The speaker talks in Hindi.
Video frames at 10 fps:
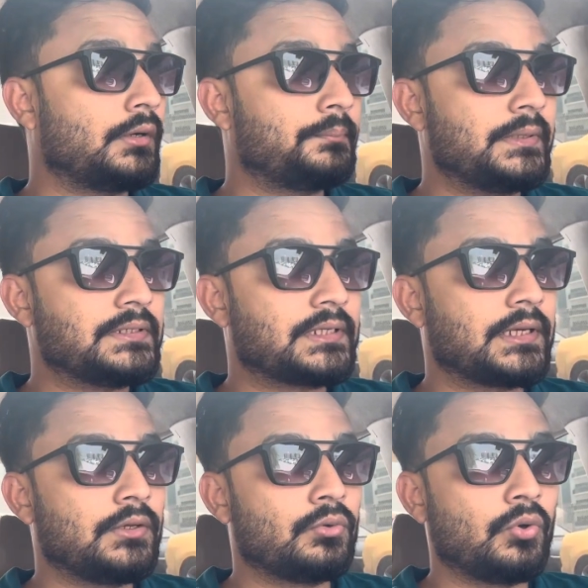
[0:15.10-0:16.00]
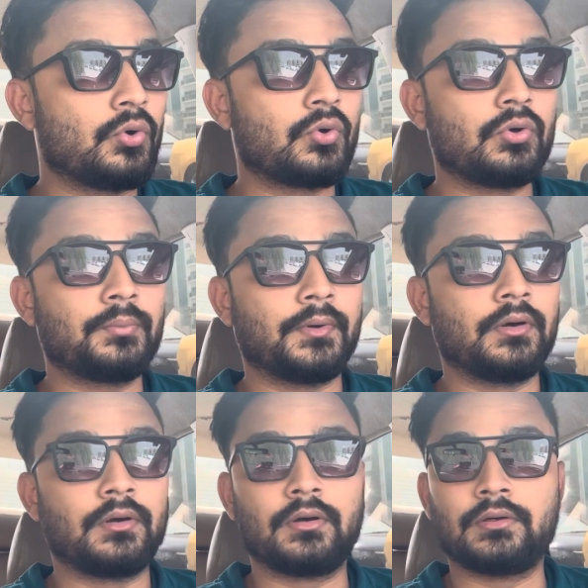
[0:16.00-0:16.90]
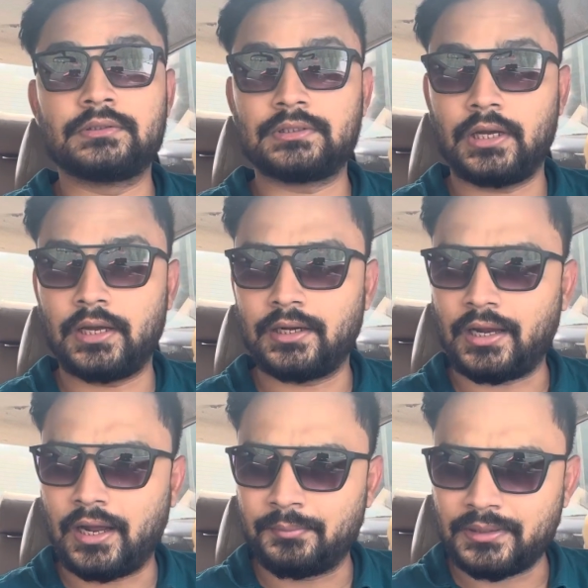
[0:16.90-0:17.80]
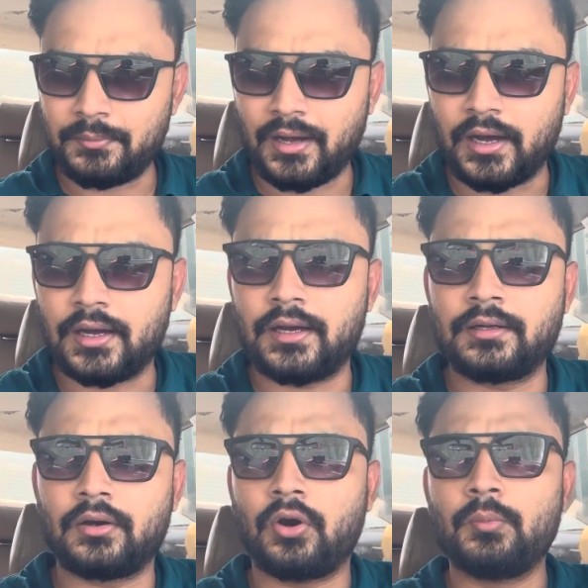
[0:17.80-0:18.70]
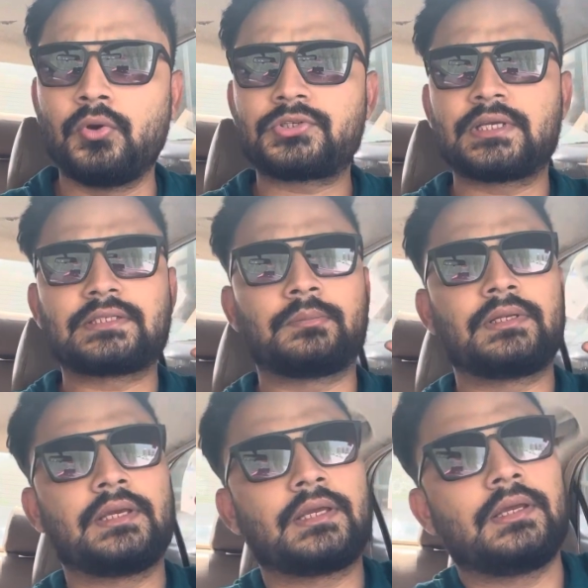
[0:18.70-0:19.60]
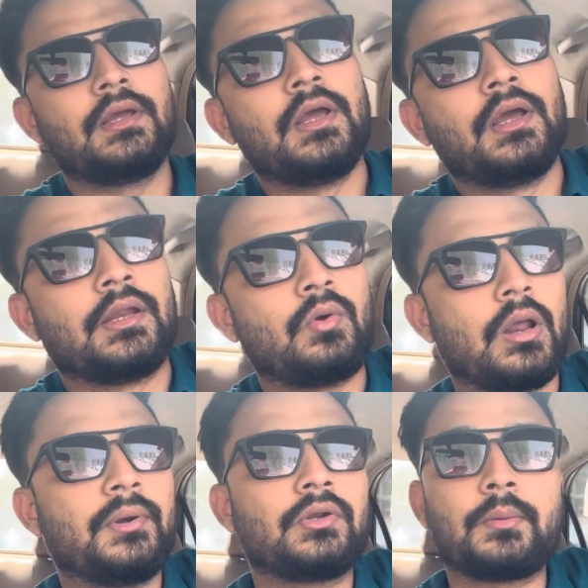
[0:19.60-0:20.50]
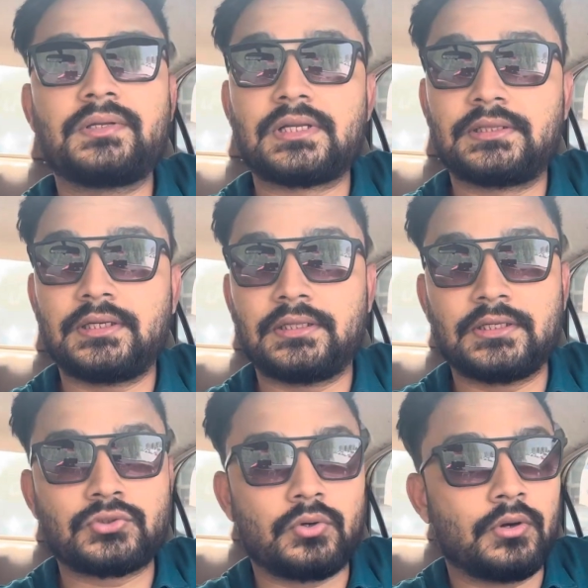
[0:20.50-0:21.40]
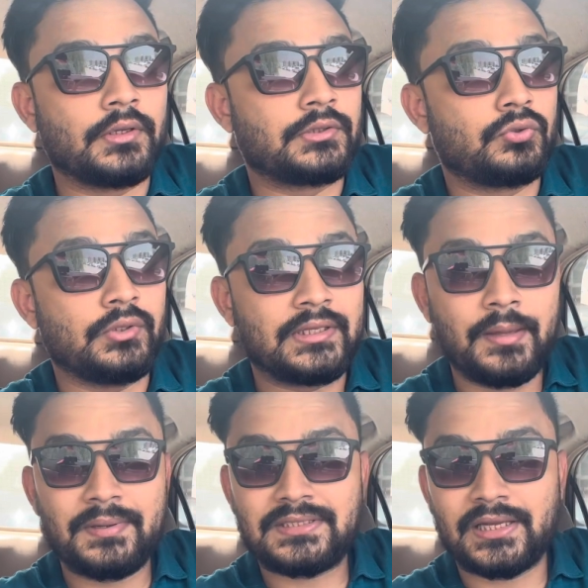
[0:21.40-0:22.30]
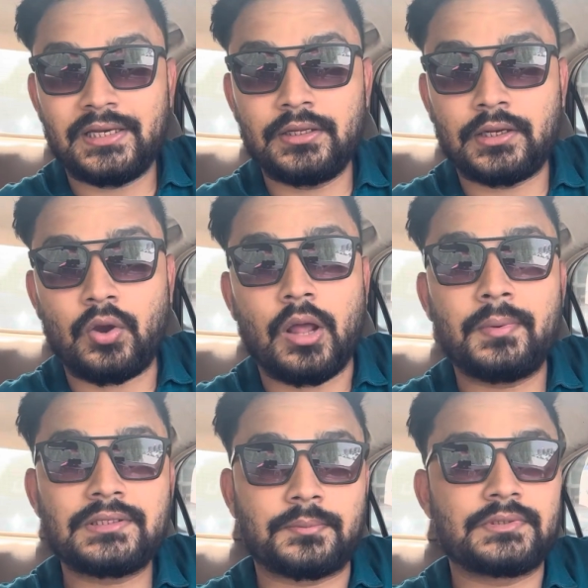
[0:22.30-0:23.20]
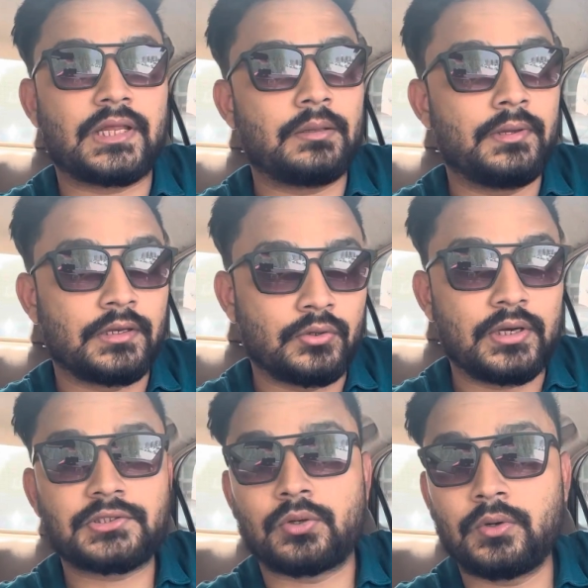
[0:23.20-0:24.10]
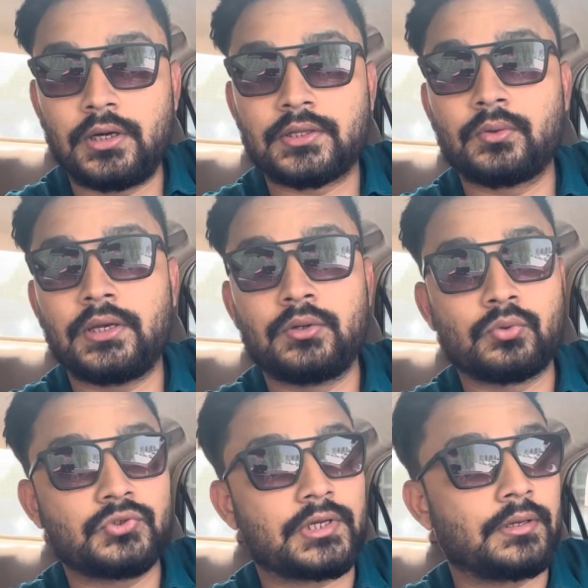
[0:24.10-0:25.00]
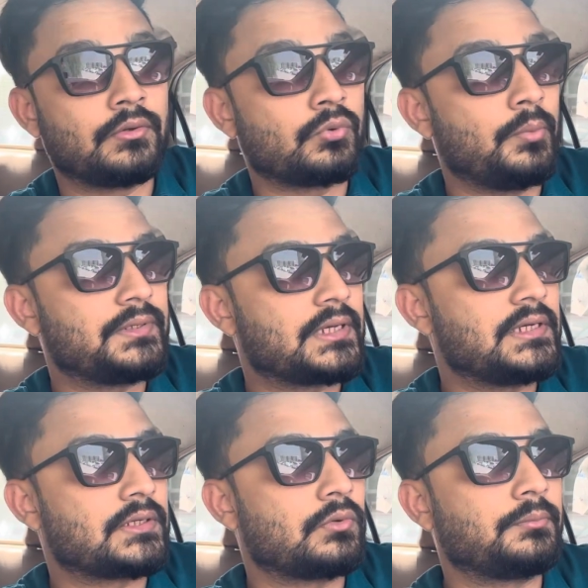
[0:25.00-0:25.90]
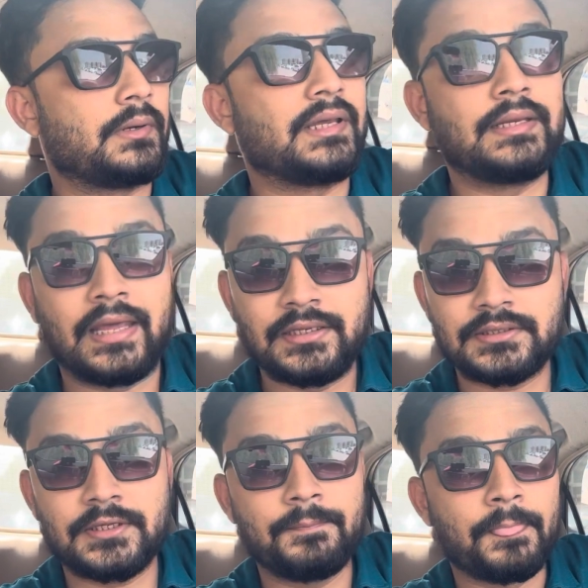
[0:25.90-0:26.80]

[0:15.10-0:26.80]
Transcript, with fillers: बेसिकली उन लोगों को मतलब ऑलमोस्ट ये समझ लें कि रिक्वायरमेंट उनके पास चलती रहती है जो तो ये बेसिकली रिक्वायरमेंट सबसे ज्यादा मैं इंकरेज करूंगा लड़कियों के लिए उनको उनको बेसिकली जरूरत पड़ रही है नैनीज की